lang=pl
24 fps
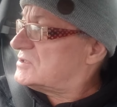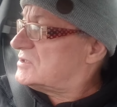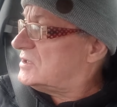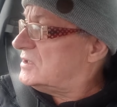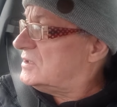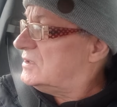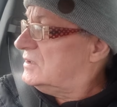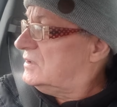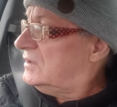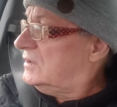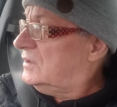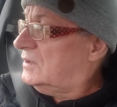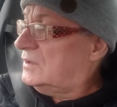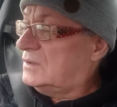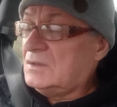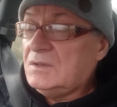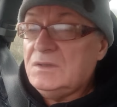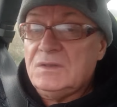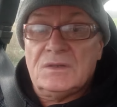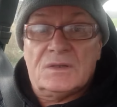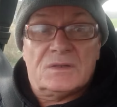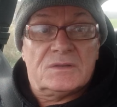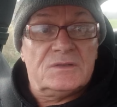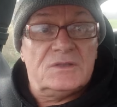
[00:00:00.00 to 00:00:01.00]
się,
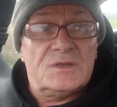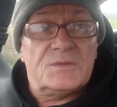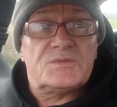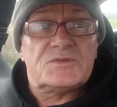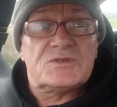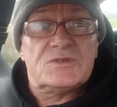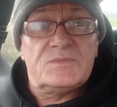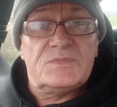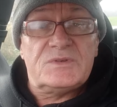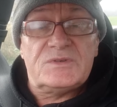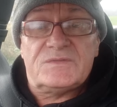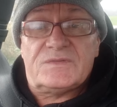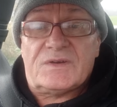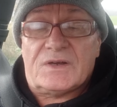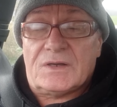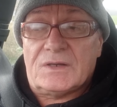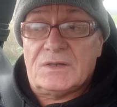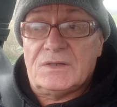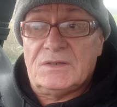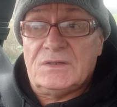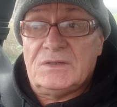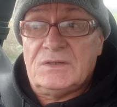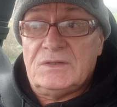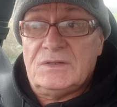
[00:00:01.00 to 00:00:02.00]
nie przybywa,